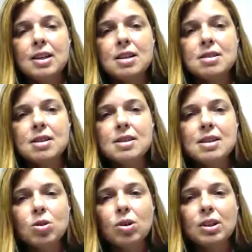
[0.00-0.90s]
E às vezes a
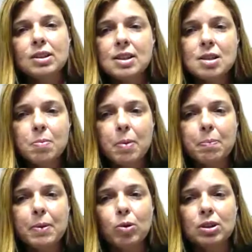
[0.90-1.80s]
escola tem esse
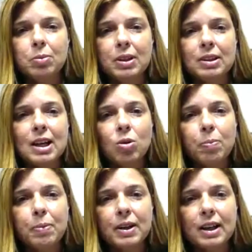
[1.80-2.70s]
papel também de
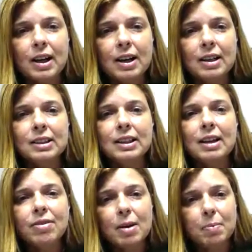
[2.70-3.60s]
acompanhar, de
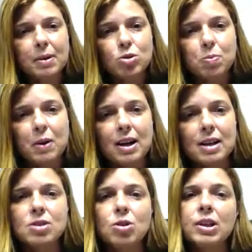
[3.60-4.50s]
levar para os
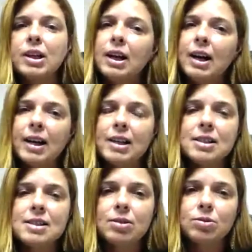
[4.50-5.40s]
pais, olha, a
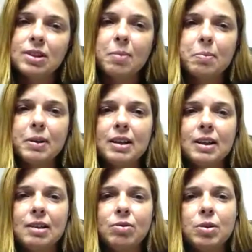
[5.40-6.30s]
criança não está
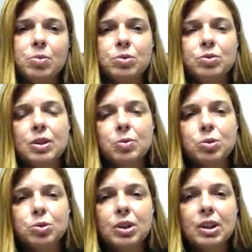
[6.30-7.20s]
bem, vamos,
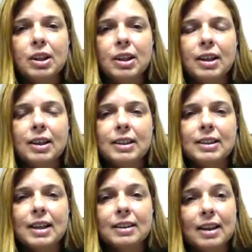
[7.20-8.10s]
vamos
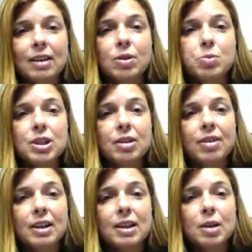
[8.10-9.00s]
é, tratar, vamos
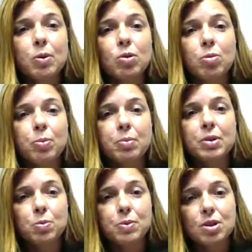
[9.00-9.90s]
levar ele para um
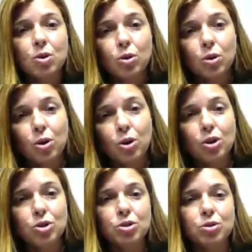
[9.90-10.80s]
acompanhamento
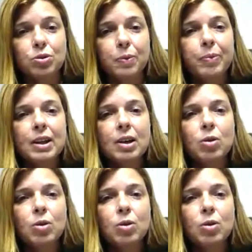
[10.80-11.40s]
psicológico,